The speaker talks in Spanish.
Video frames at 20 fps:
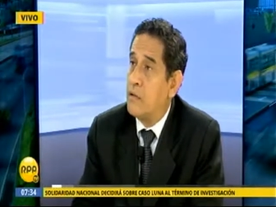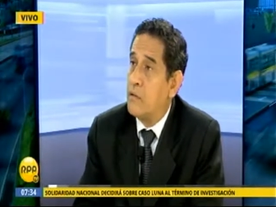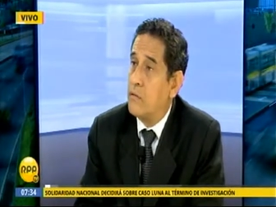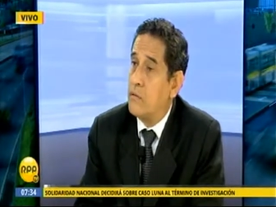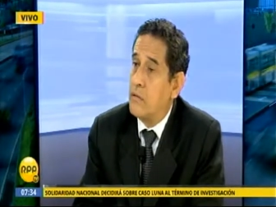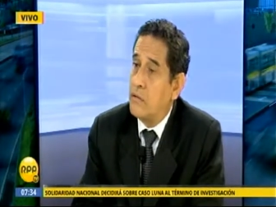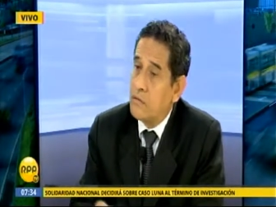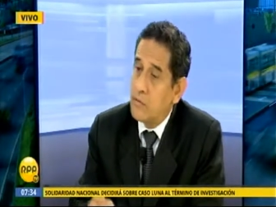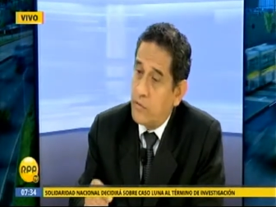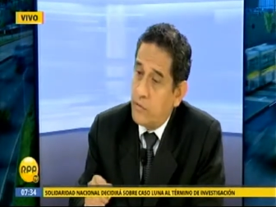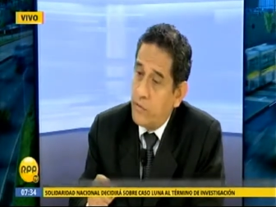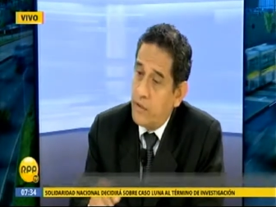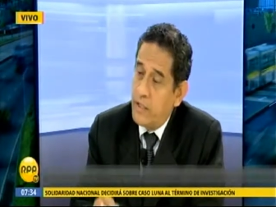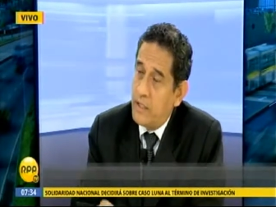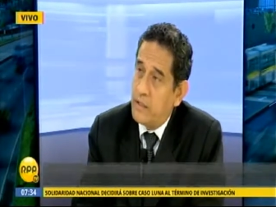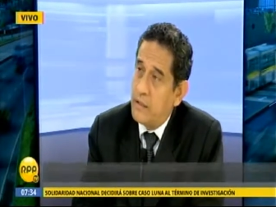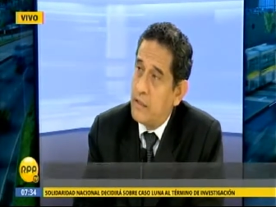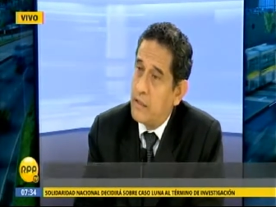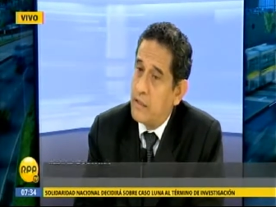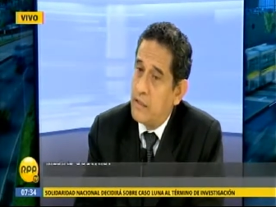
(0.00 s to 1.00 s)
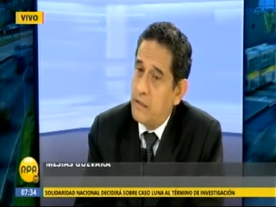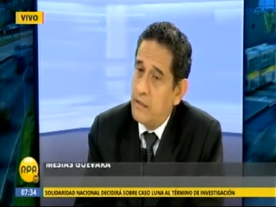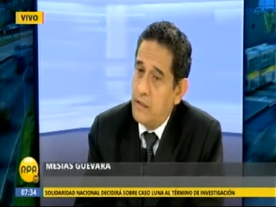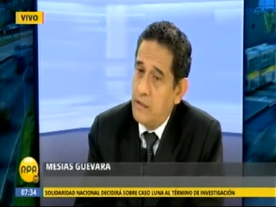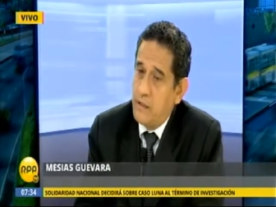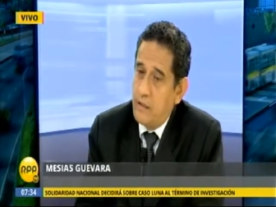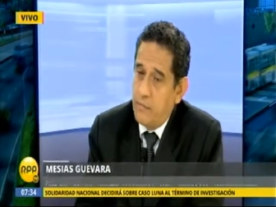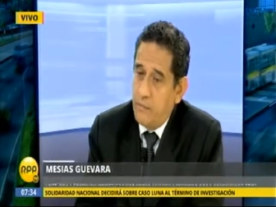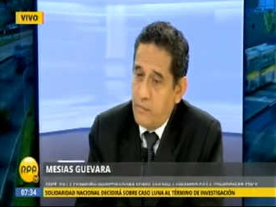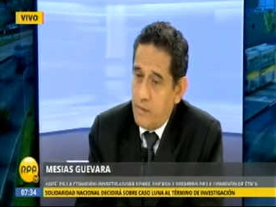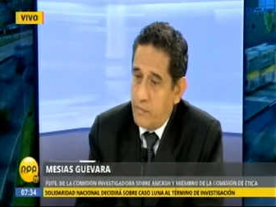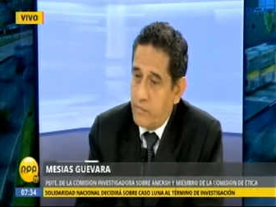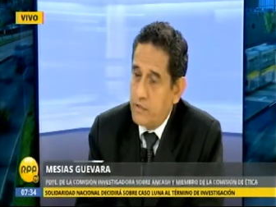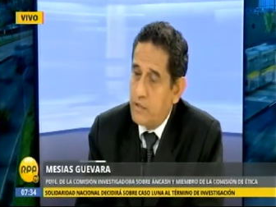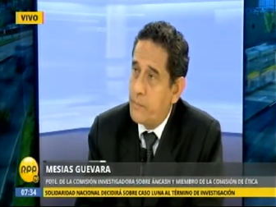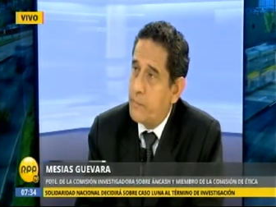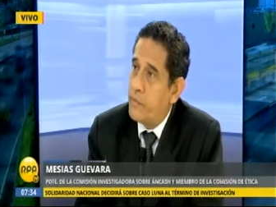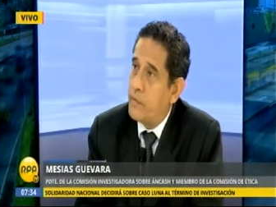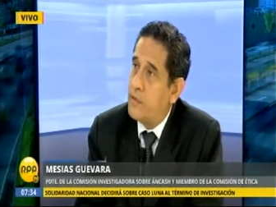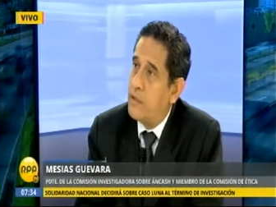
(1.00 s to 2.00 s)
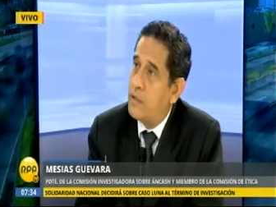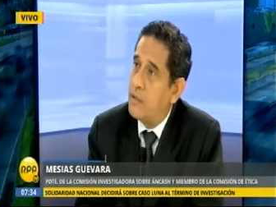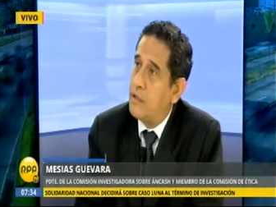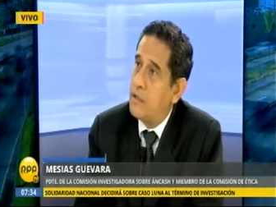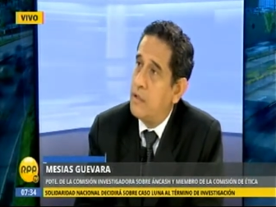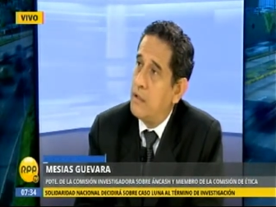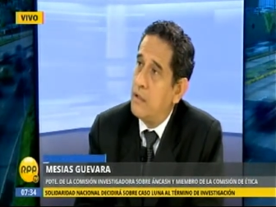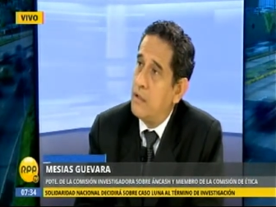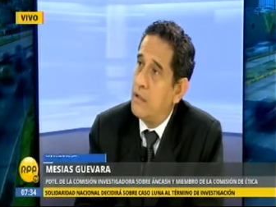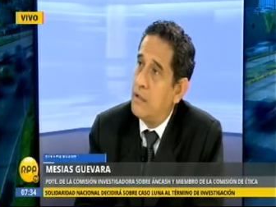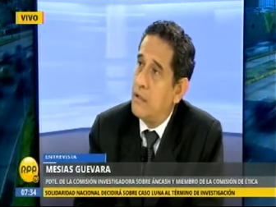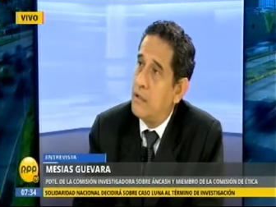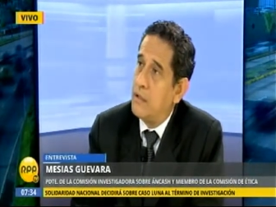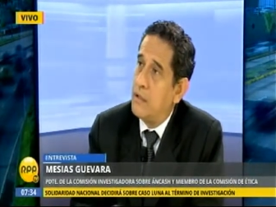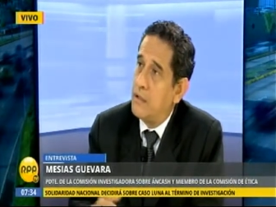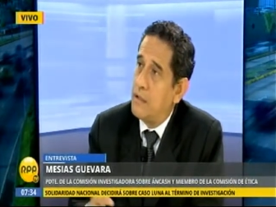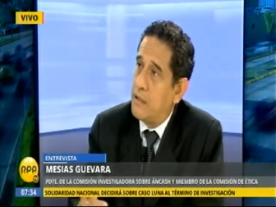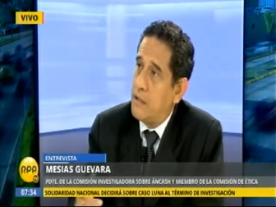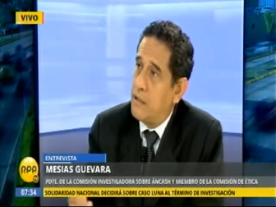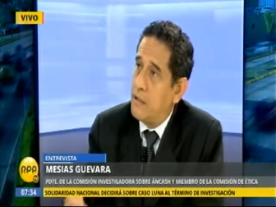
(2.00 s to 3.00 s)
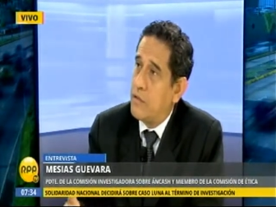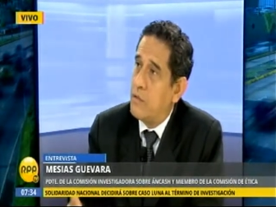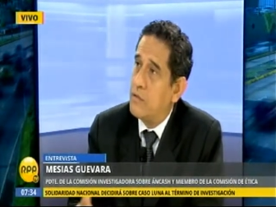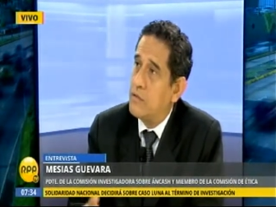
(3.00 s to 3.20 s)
Entonces, hoy en la tarde vamos a poner eh, a